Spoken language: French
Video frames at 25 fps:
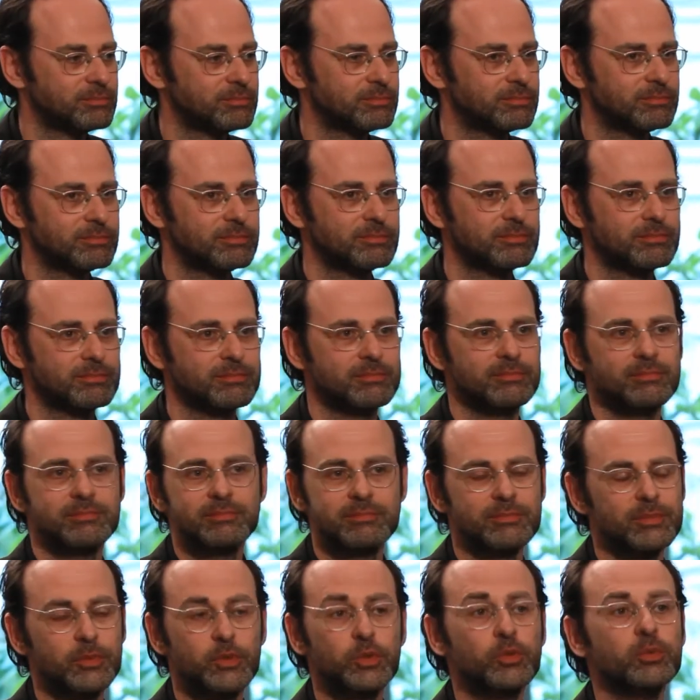Oui, c'est
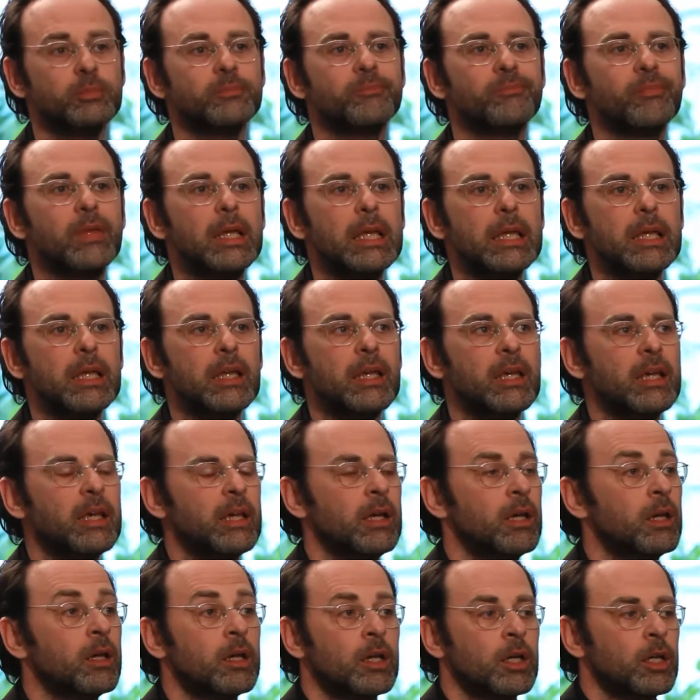tout.
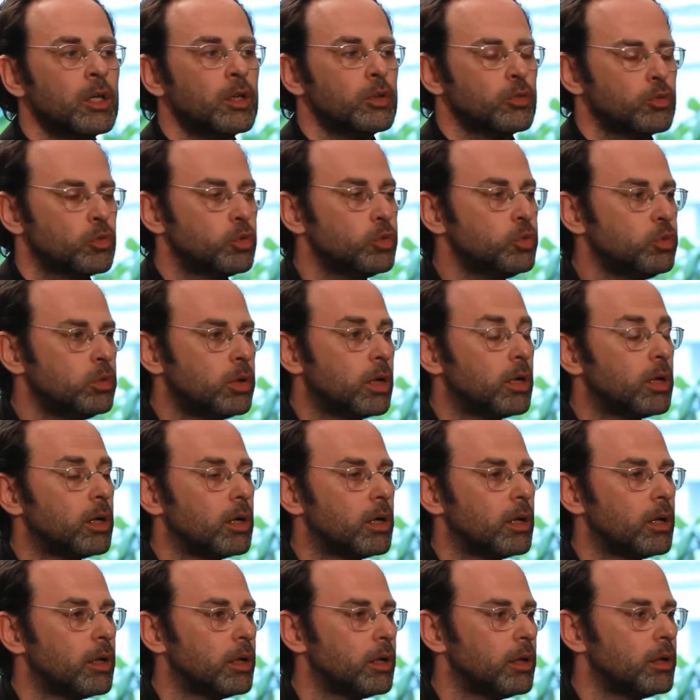Tout,
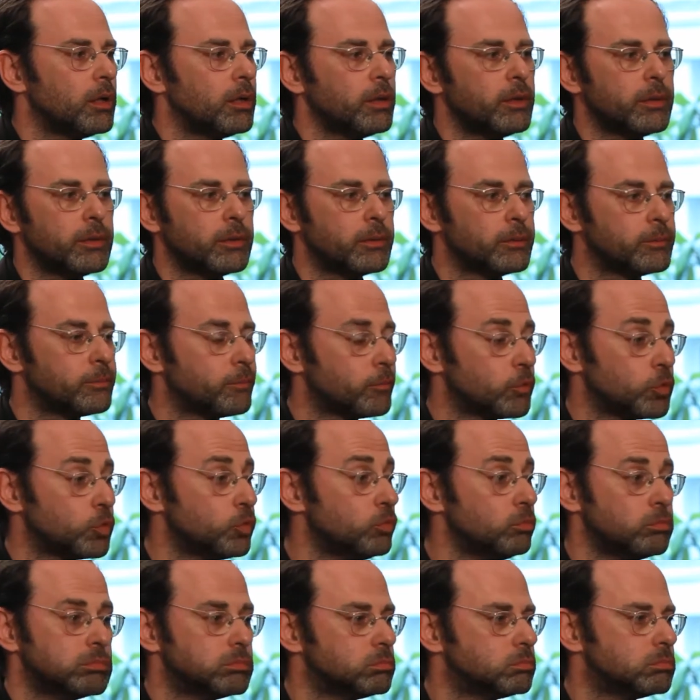
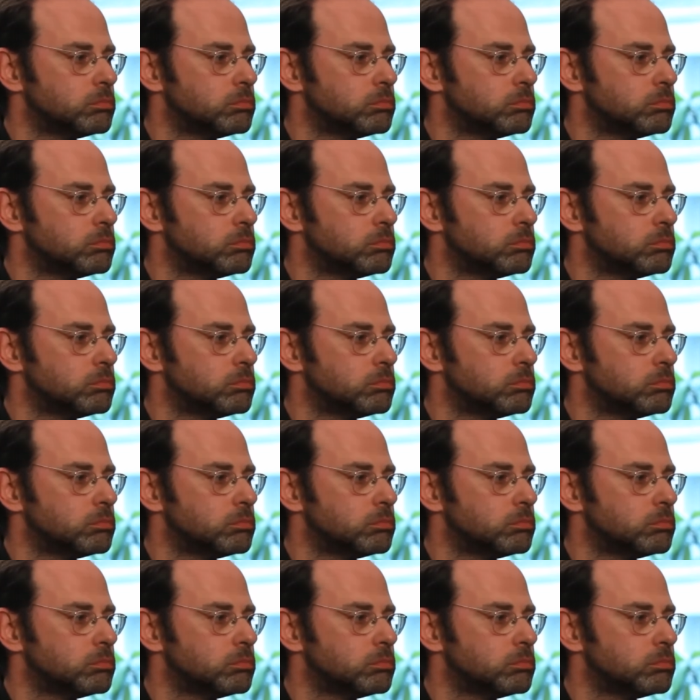tout.